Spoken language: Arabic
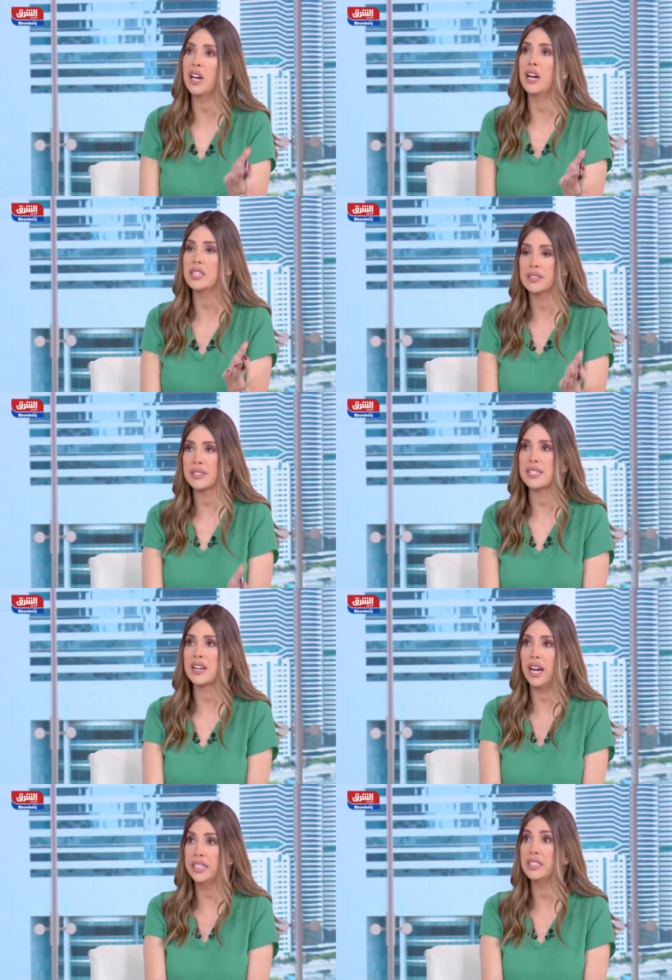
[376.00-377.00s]
قطاعات
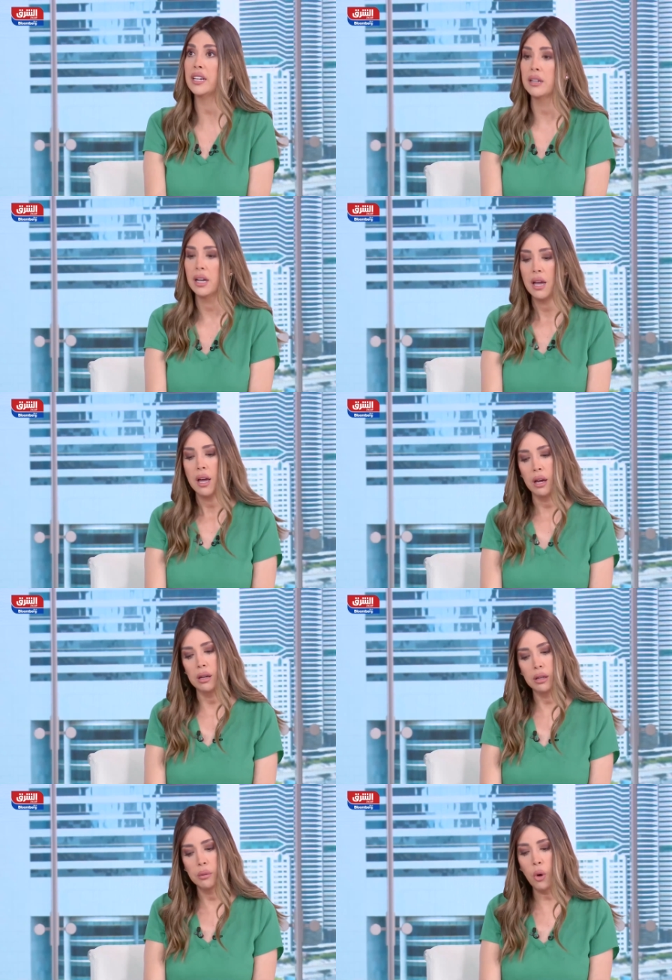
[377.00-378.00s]
زراعية
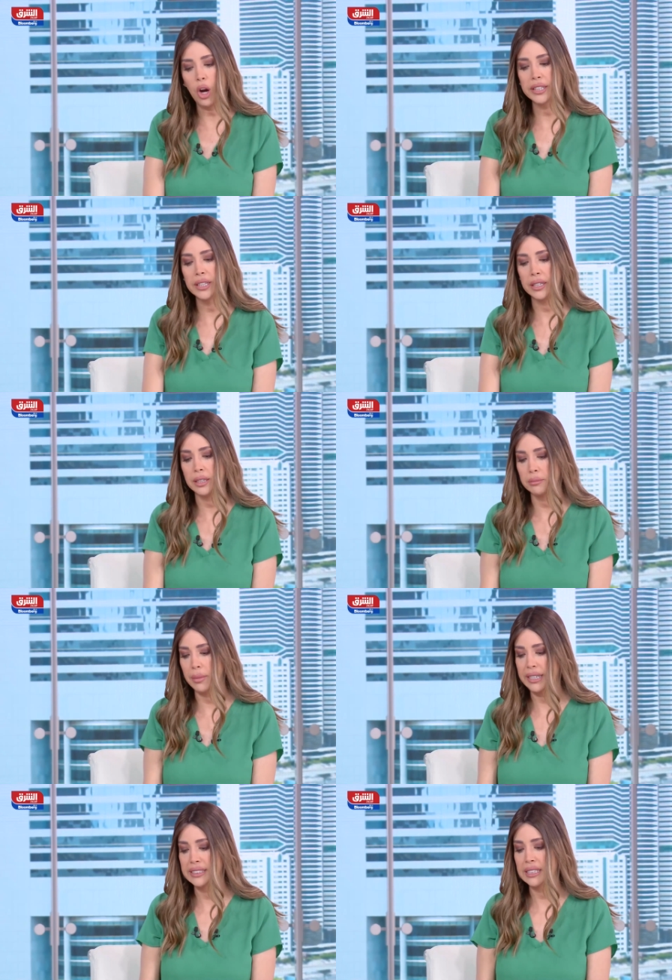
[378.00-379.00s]
آه، معينة
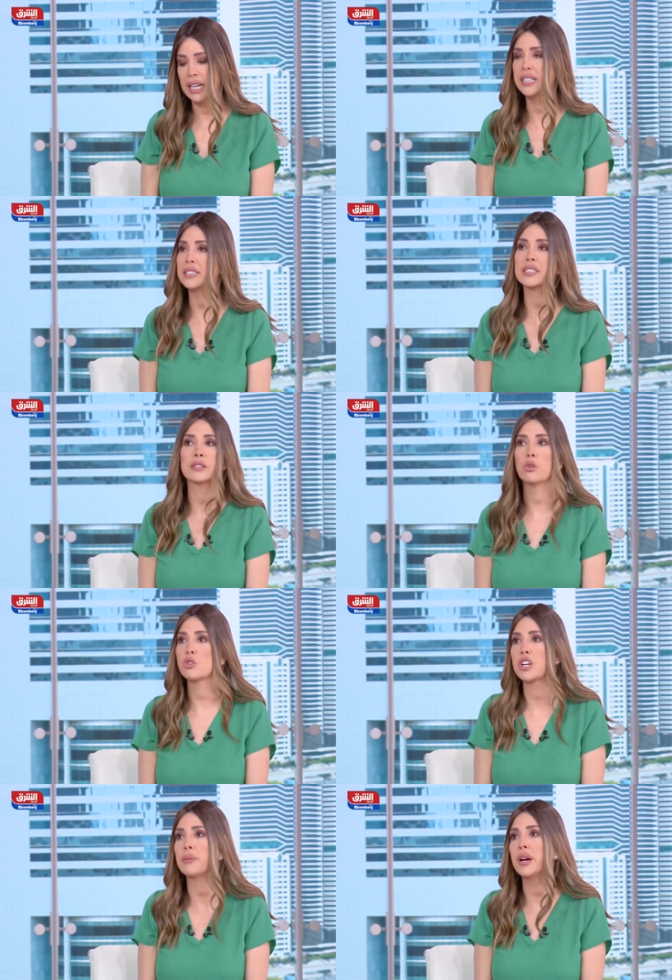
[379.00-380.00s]
بعيدا عن
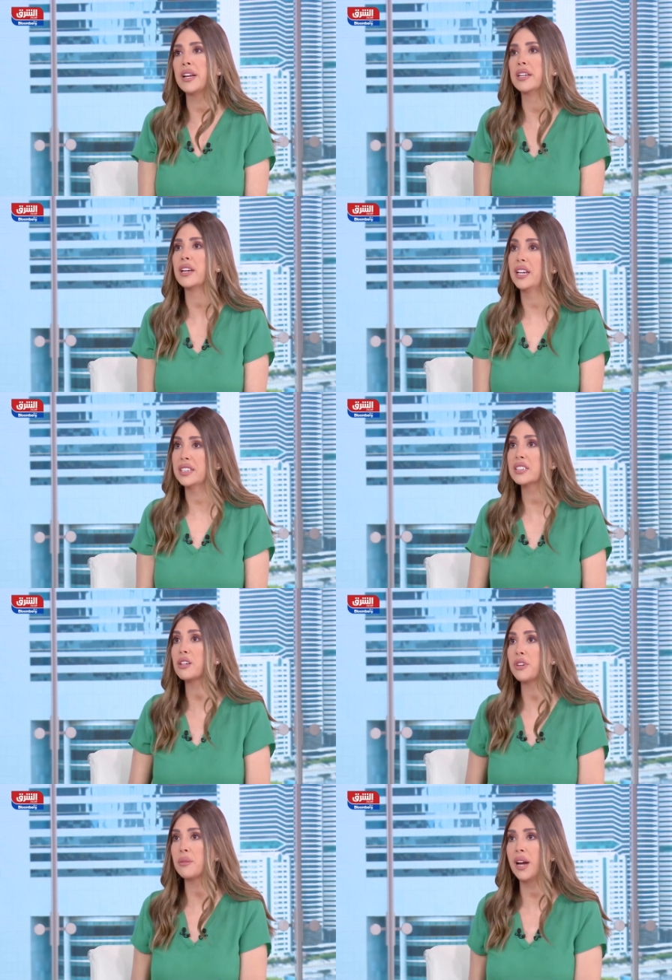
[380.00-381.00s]
التكنولوجيا ما رأيك هل
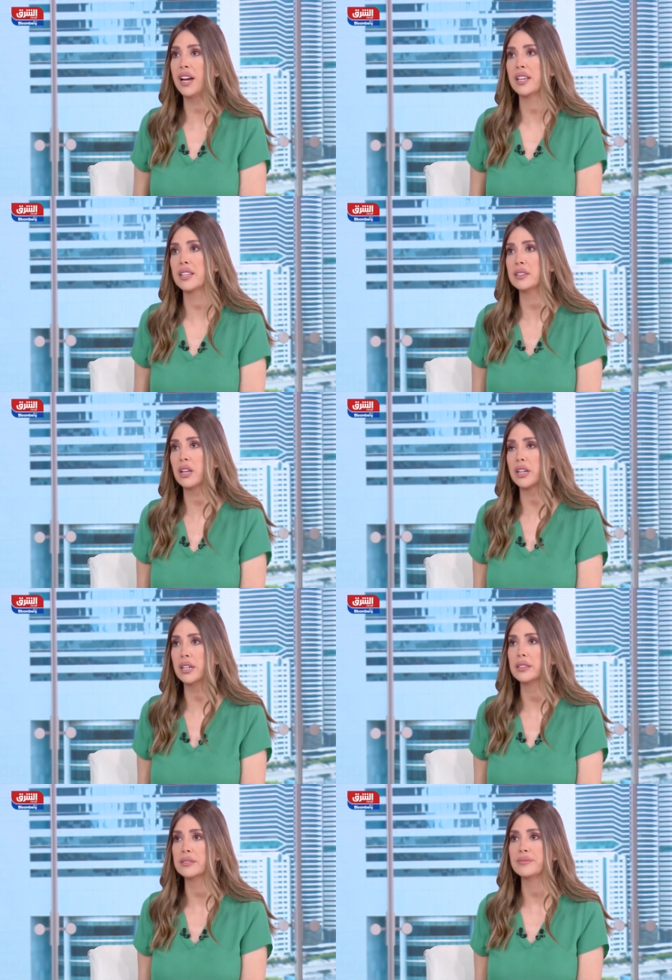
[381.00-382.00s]
تتفق مع هذا
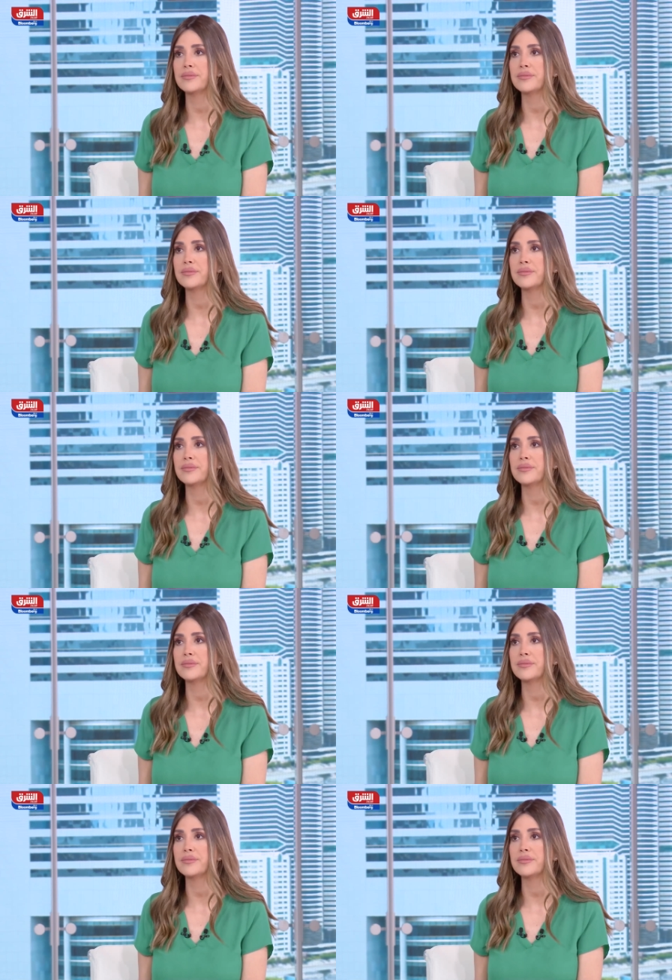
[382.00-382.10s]
الطرح؟